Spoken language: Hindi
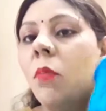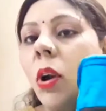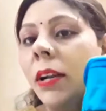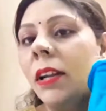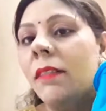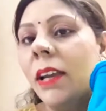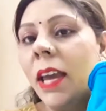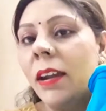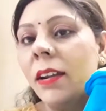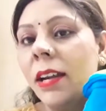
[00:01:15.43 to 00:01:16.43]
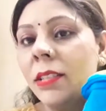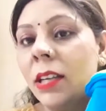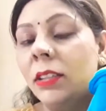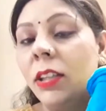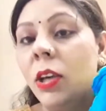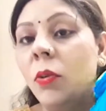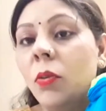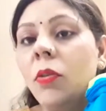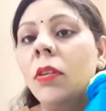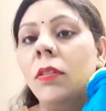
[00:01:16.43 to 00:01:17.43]
की बॉटल वगैरह रख सकते
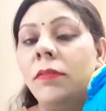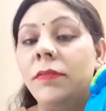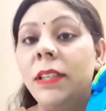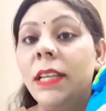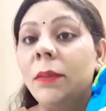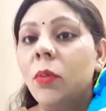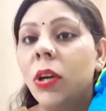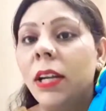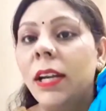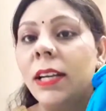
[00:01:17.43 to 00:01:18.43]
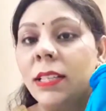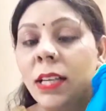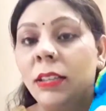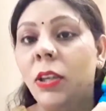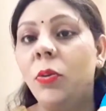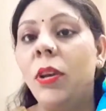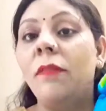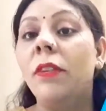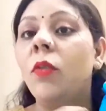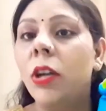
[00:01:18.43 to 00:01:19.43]
हो फीडिंग बॉटल रख सकते हो या
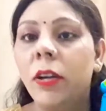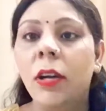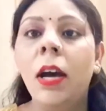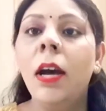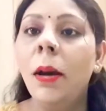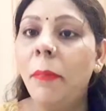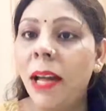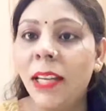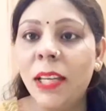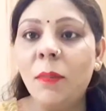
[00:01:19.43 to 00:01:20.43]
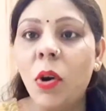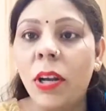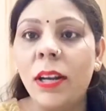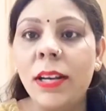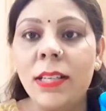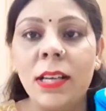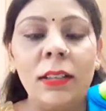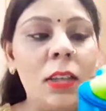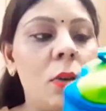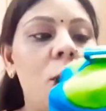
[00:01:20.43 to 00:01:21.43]
फिर वाटर पानी की बॉटल रख
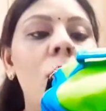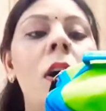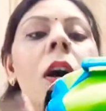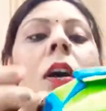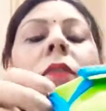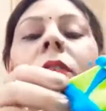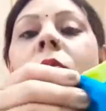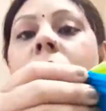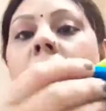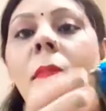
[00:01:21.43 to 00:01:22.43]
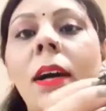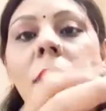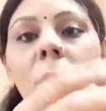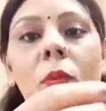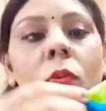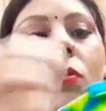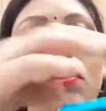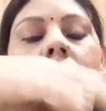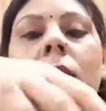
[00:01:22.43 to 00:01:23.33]
सकते हो फिर उसके बाद आपको